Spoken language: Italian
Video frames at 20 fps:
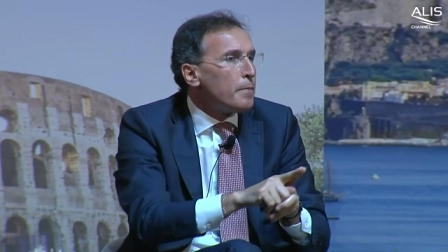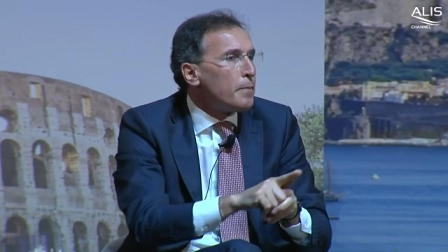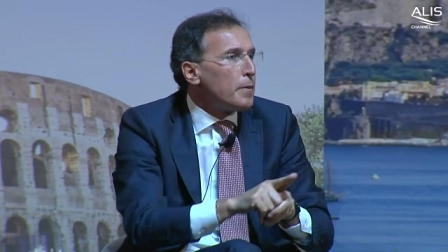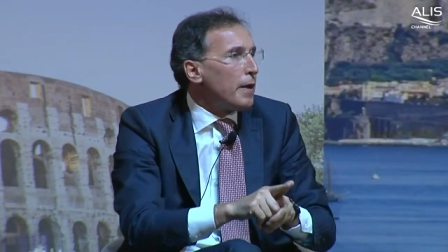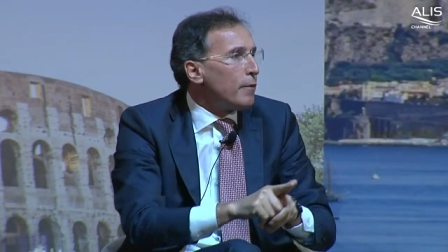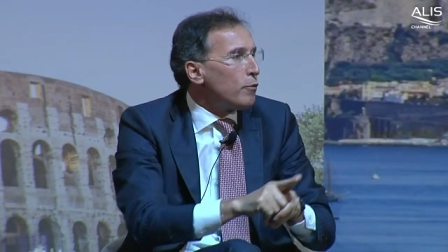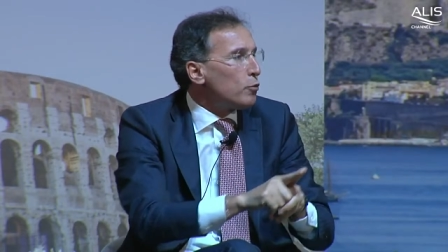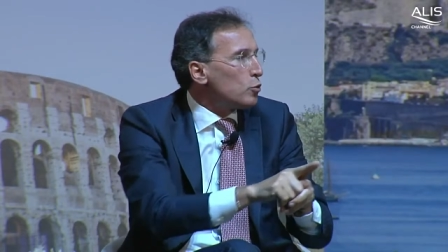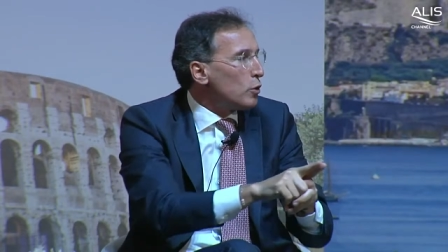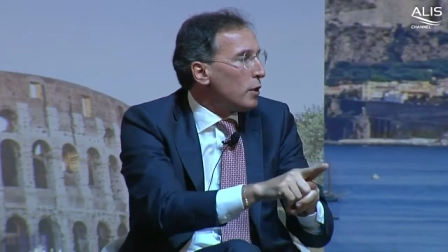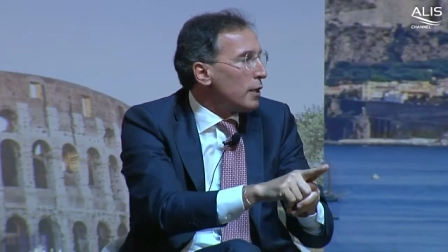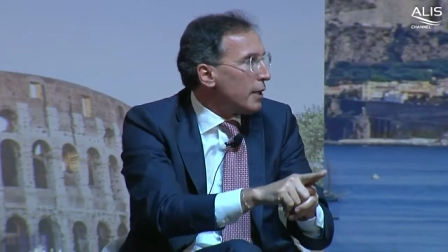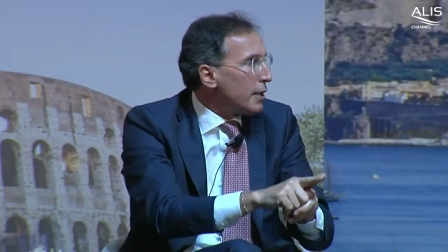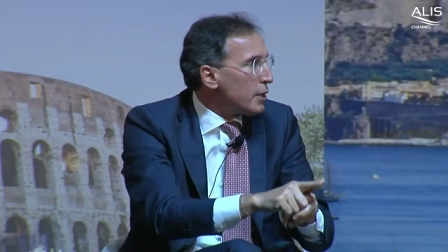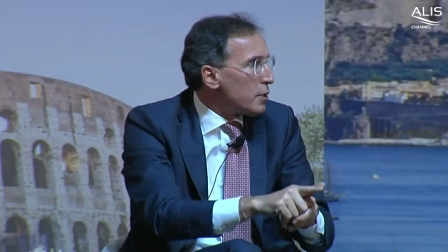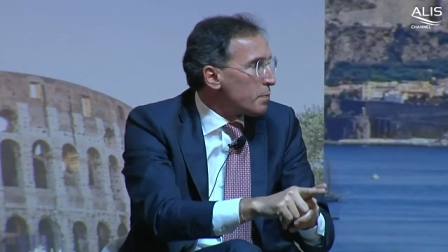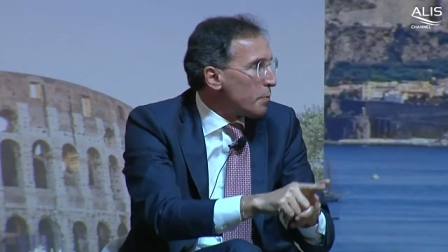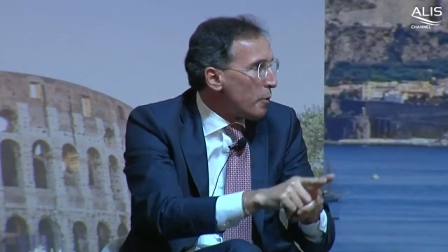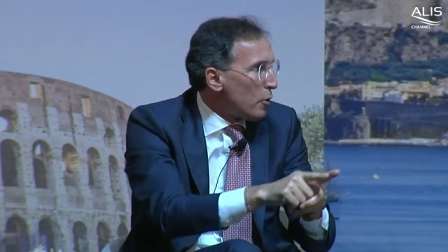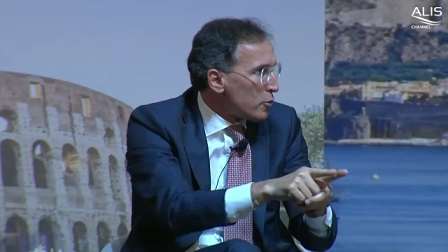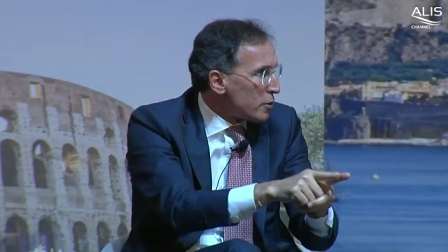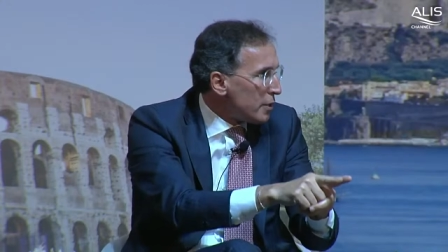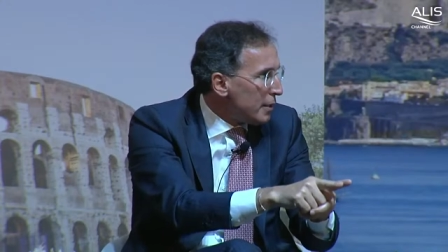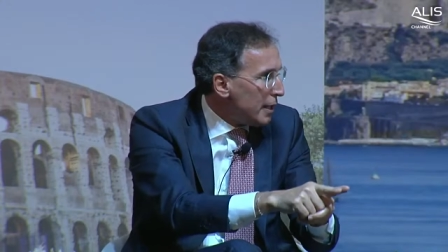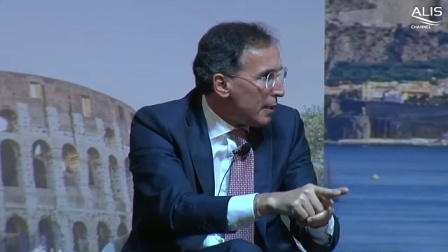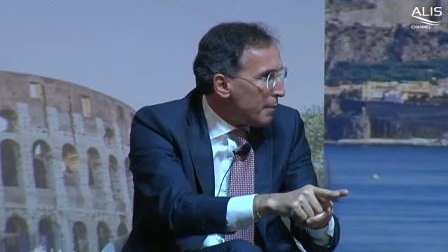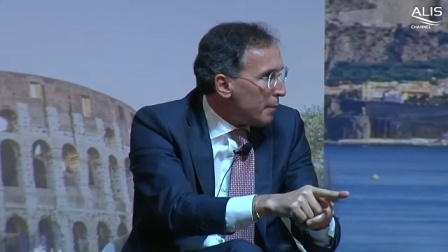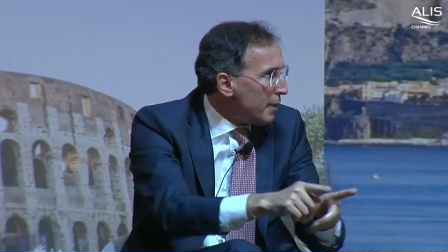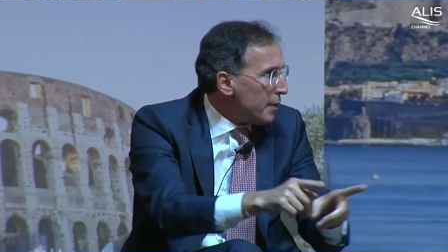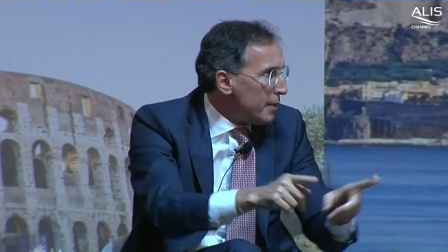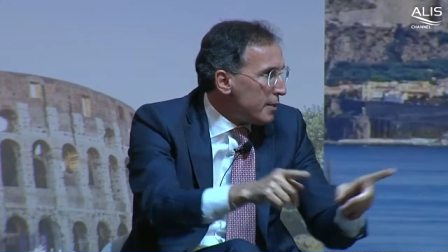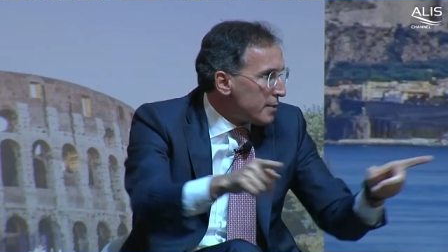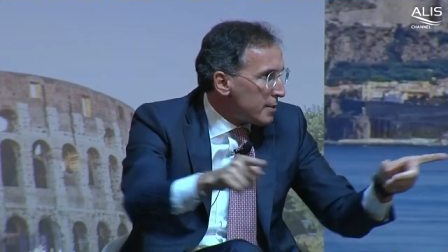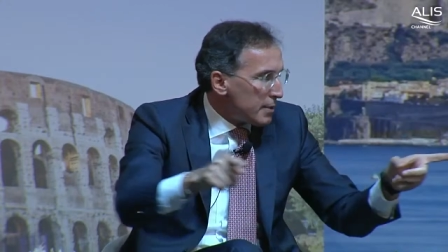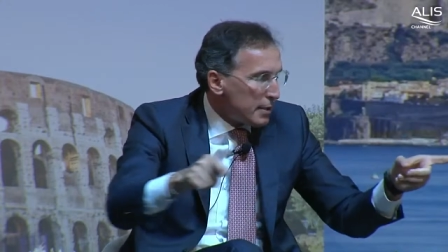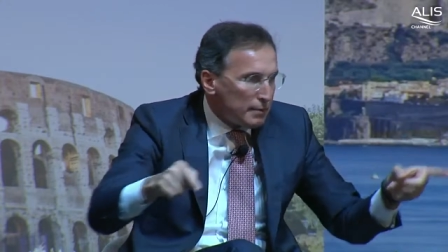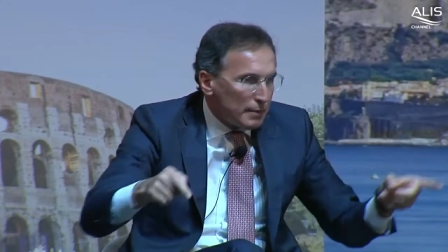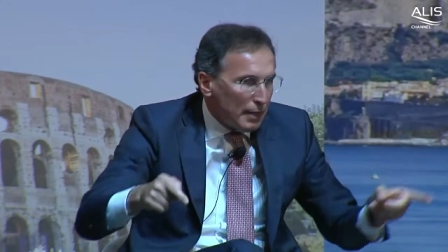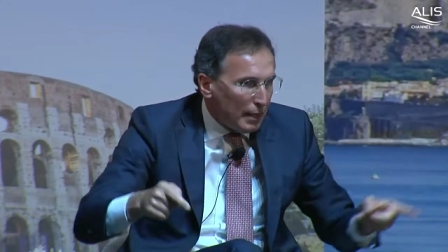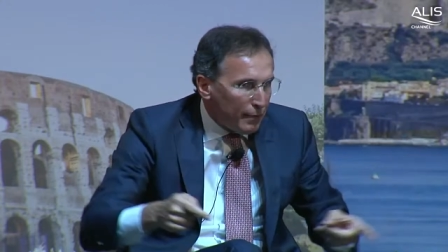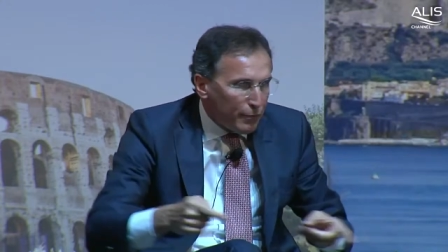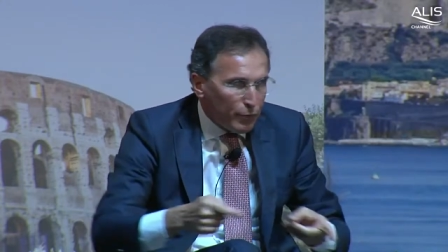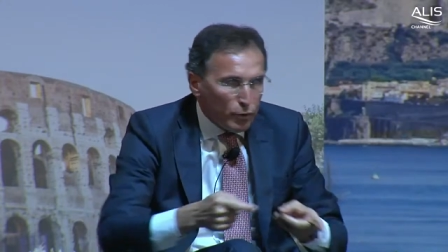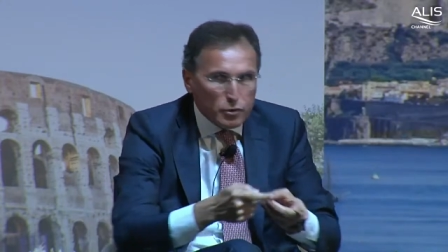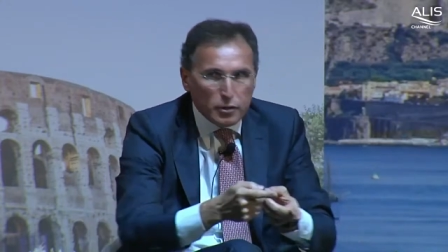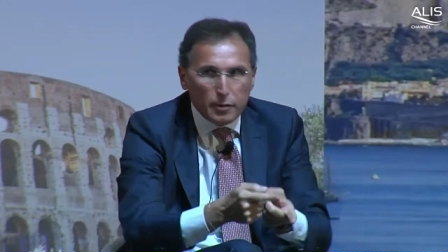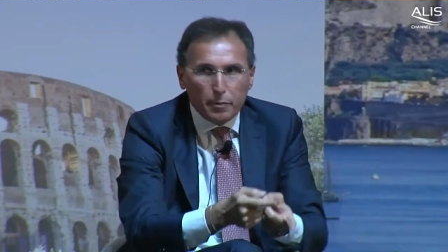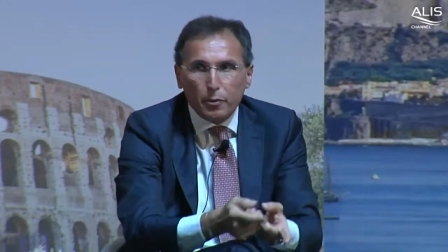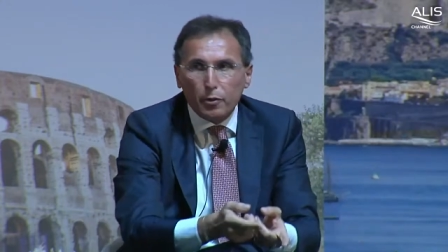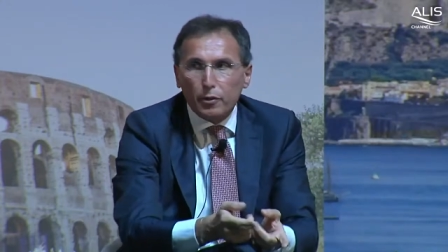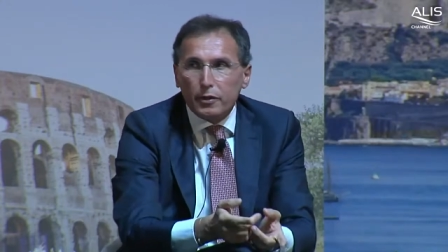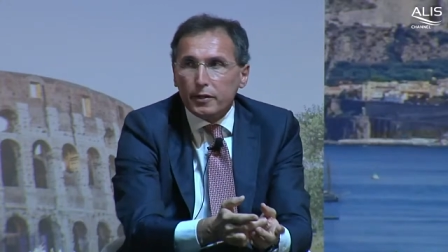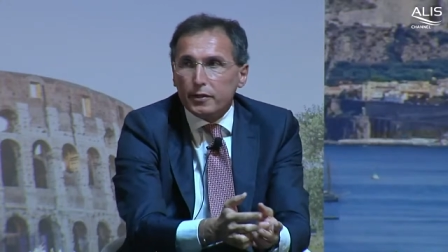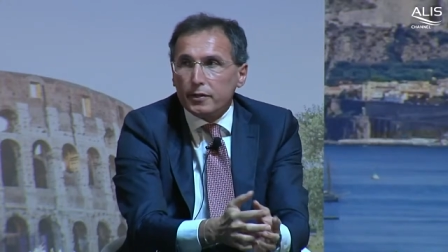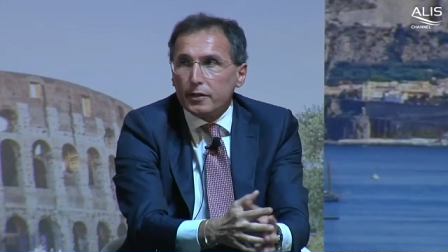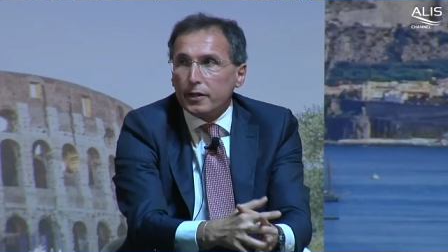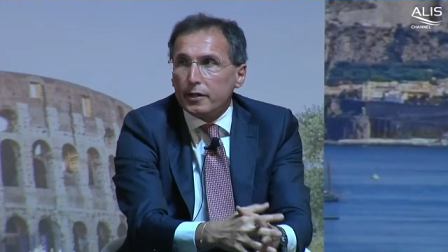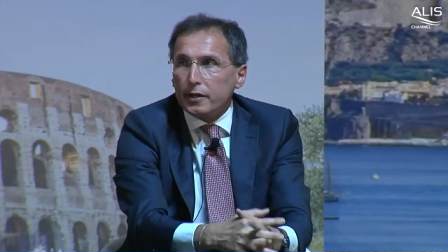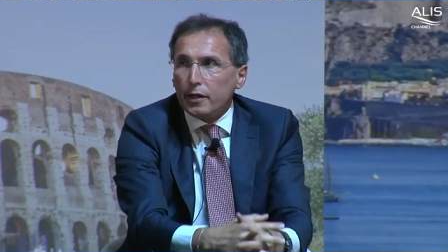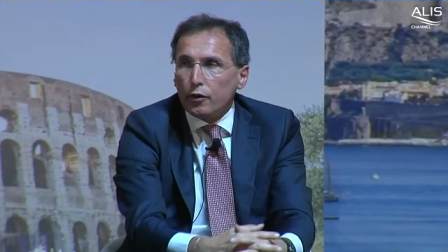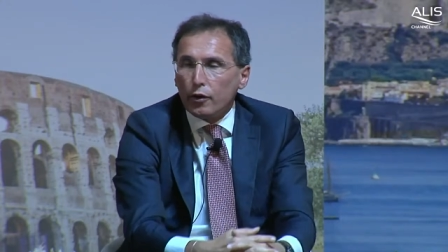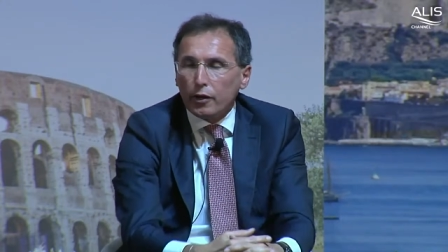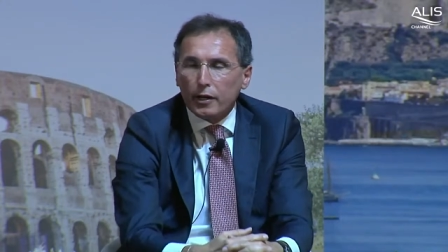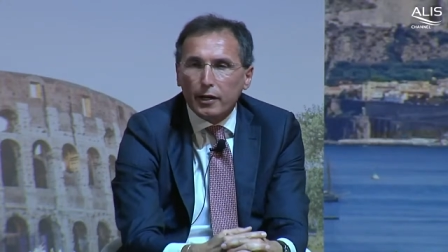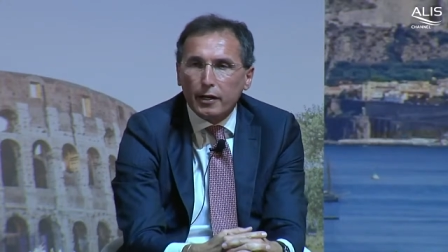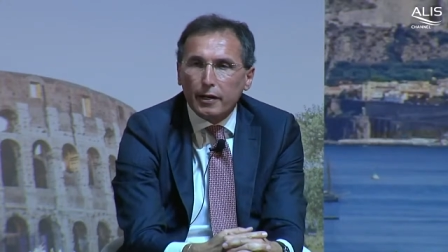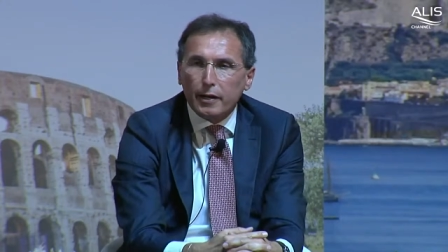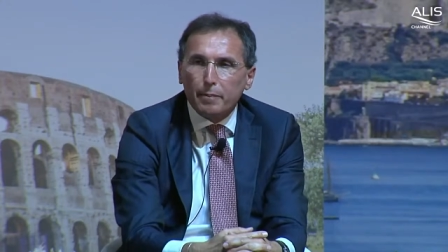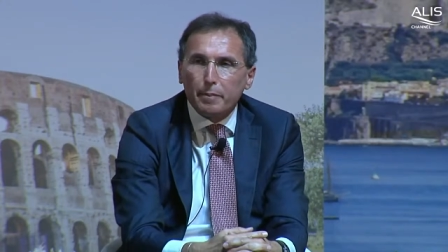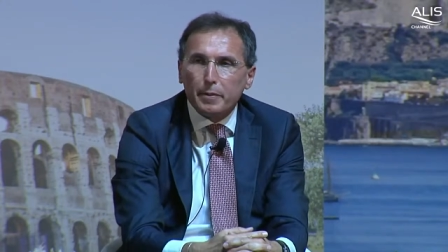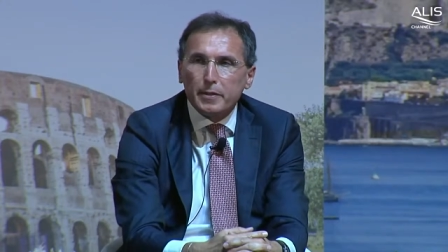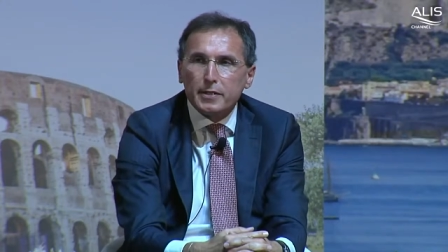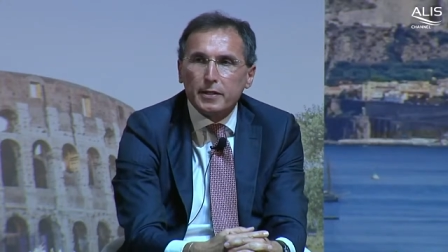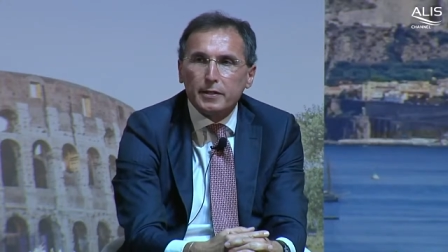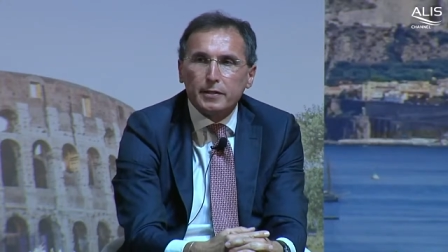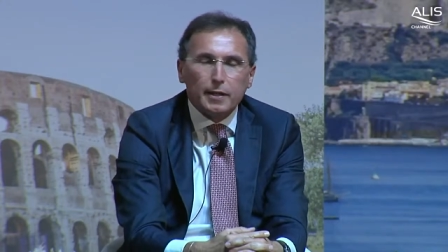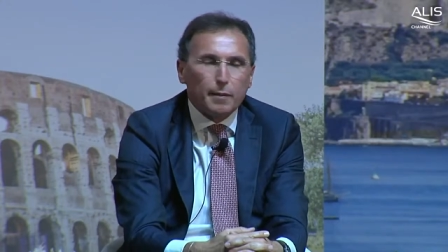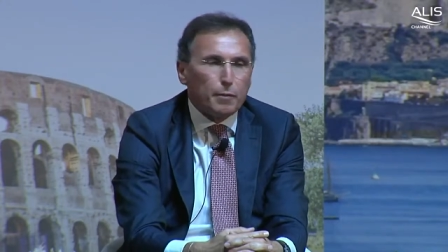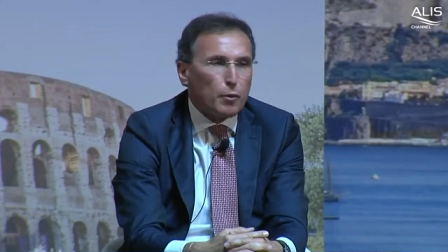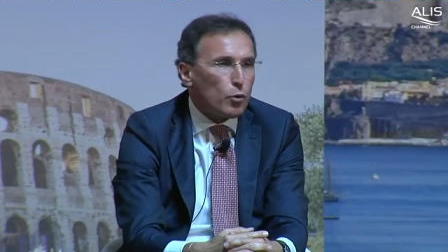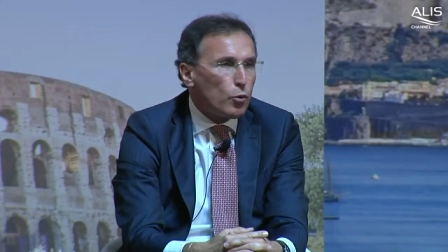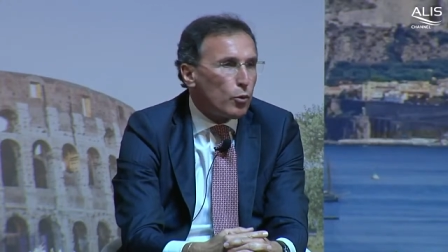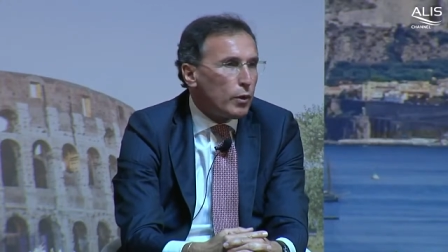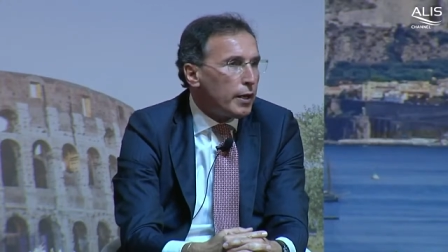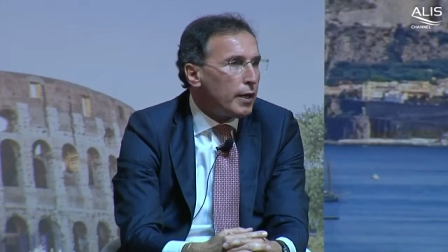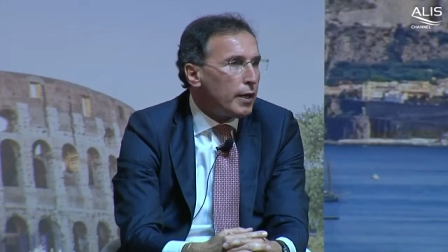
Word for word: ha avuto delle risposte dai ministri, dalle forze politiche, da noi che le rappresentiamo qui.